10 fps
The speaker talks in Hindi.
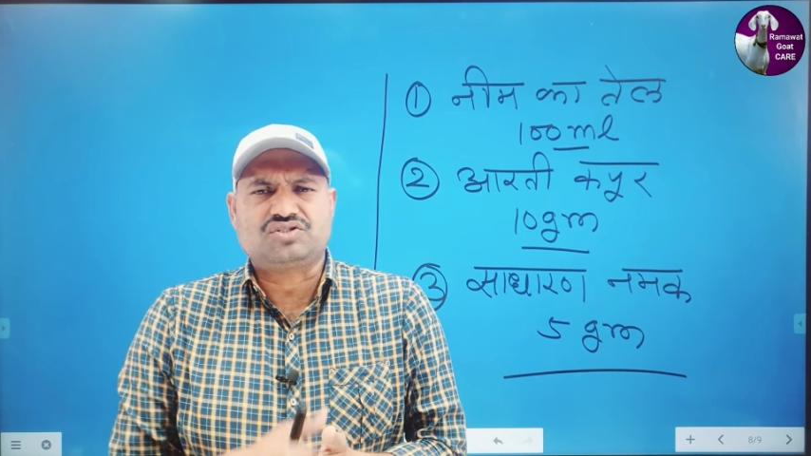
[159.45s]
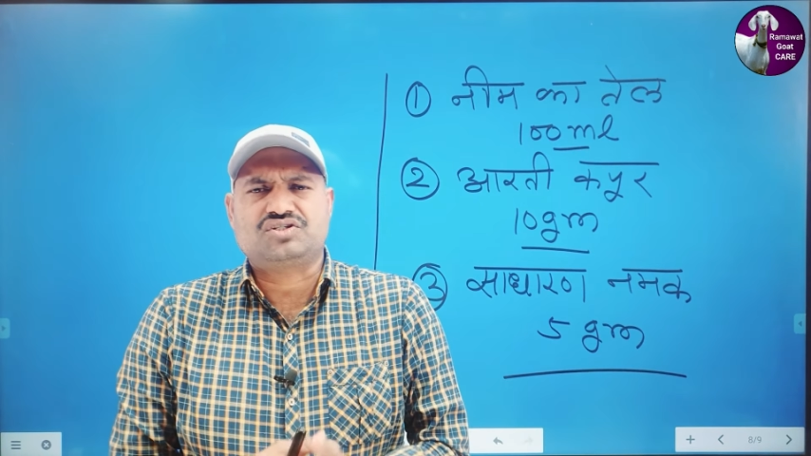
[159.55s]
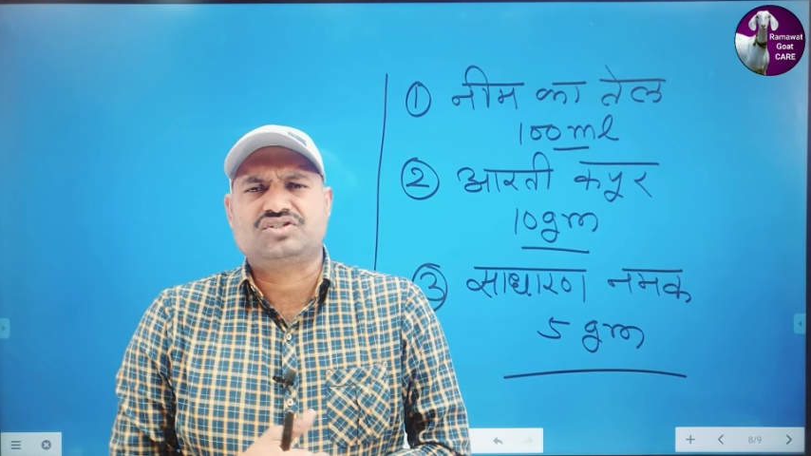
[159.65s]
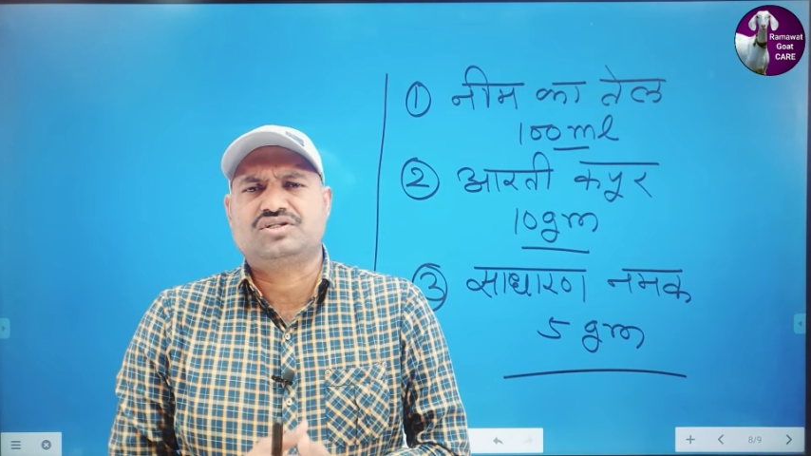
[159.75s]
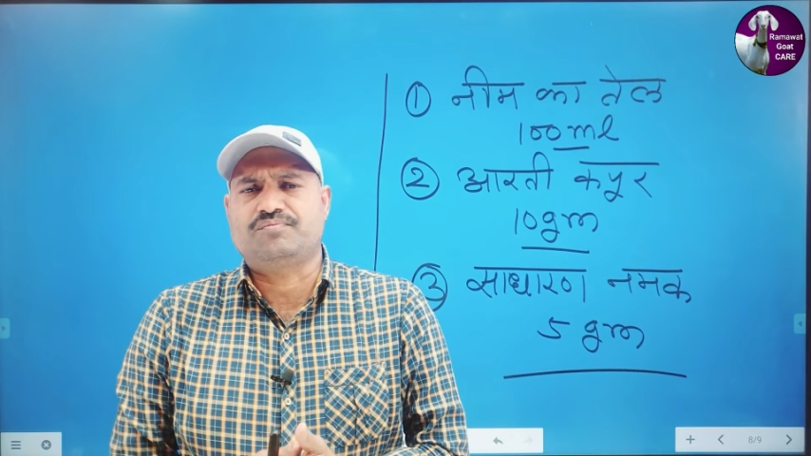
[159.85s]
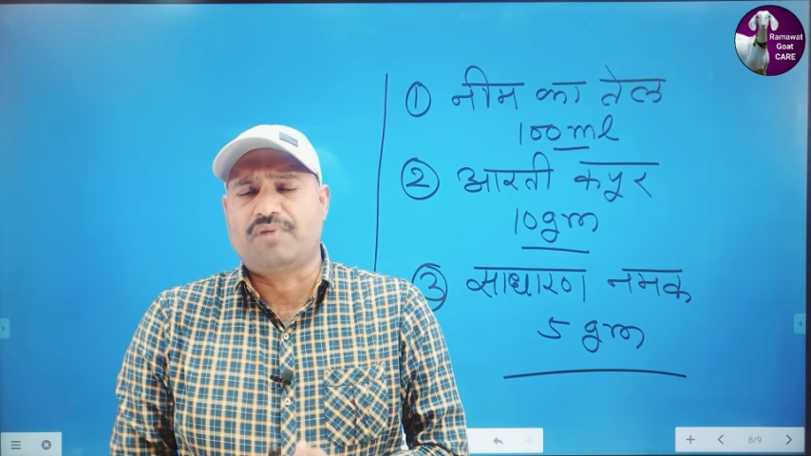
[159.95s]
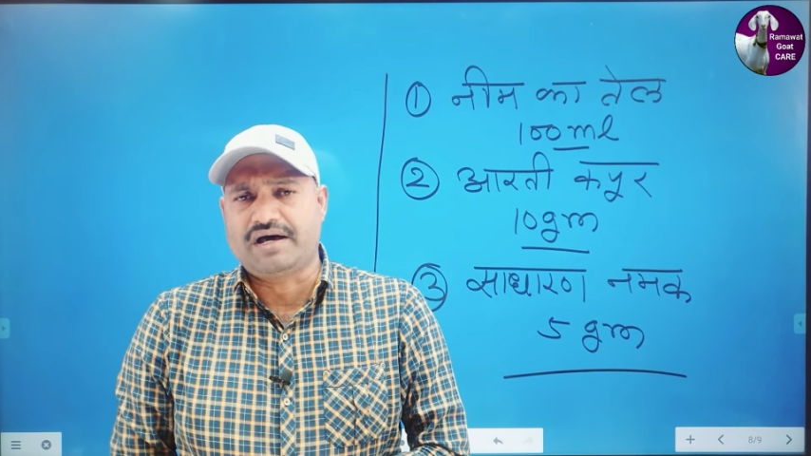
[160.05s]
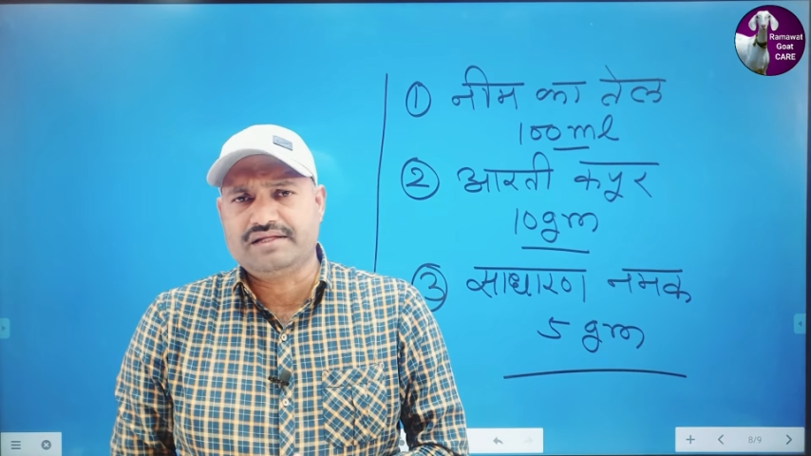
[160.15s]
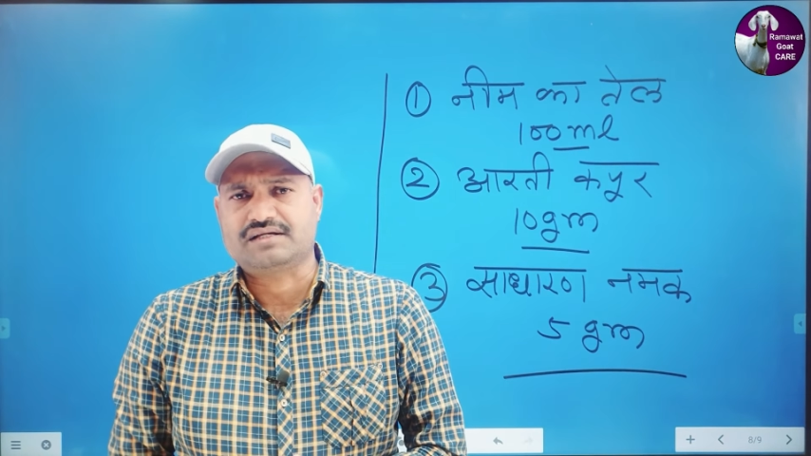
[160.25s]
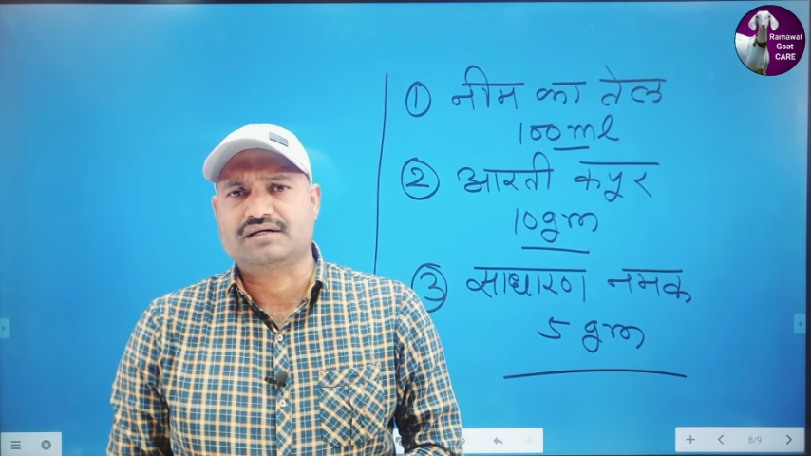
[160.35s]
तरीके से
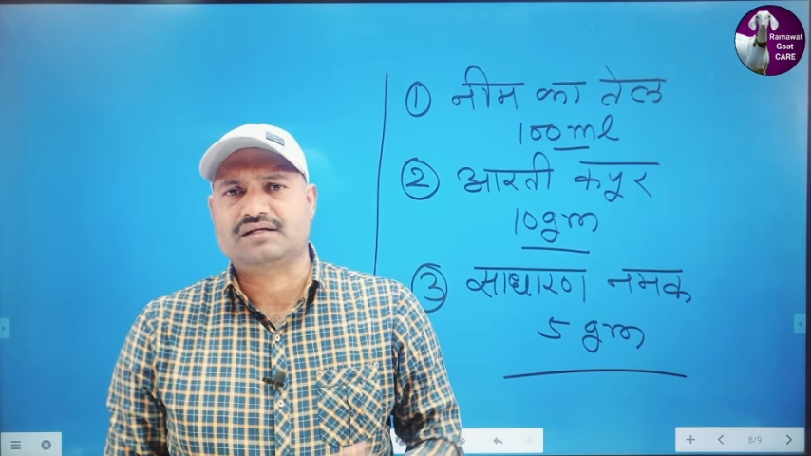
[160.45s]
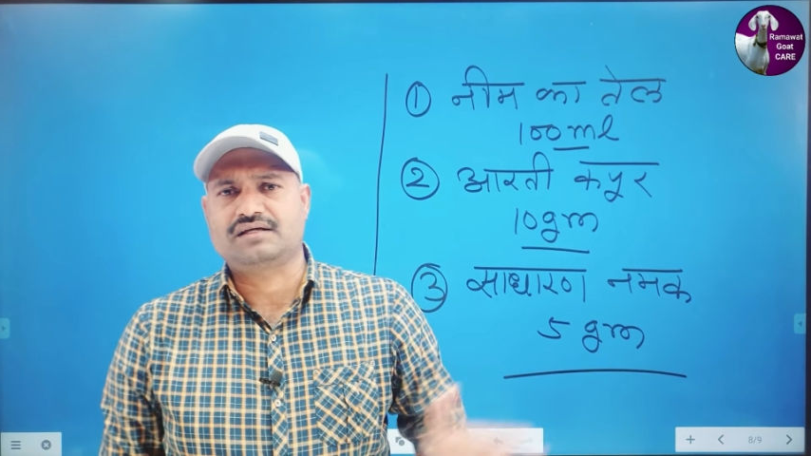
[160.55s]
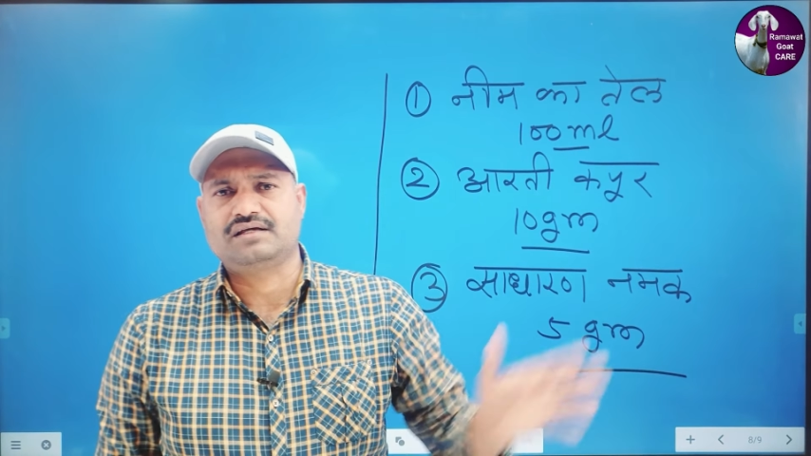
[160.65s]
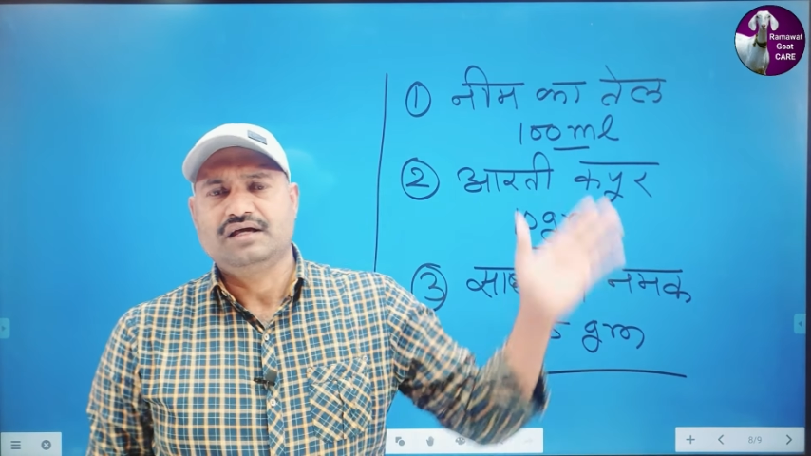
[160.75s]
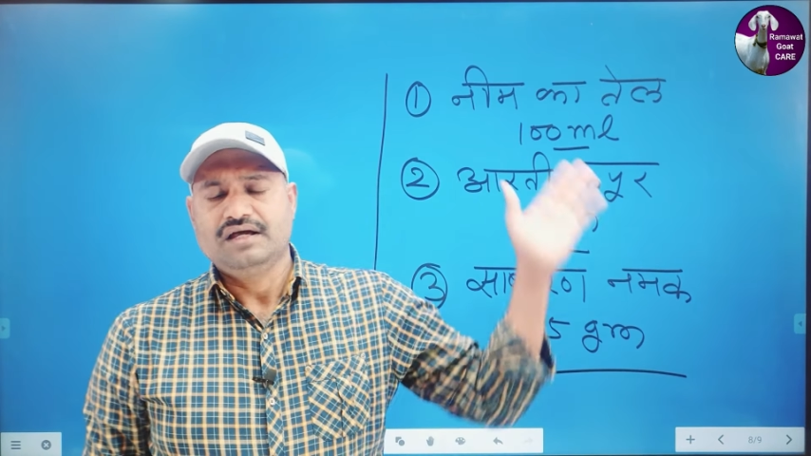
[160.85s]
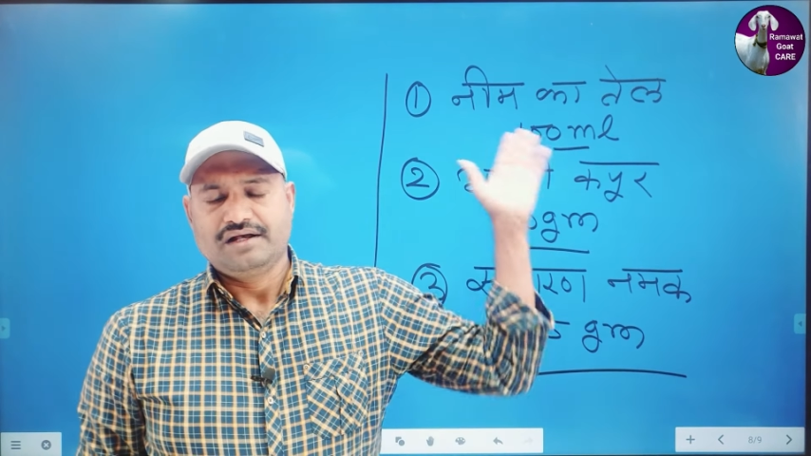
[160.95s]
बारीक करके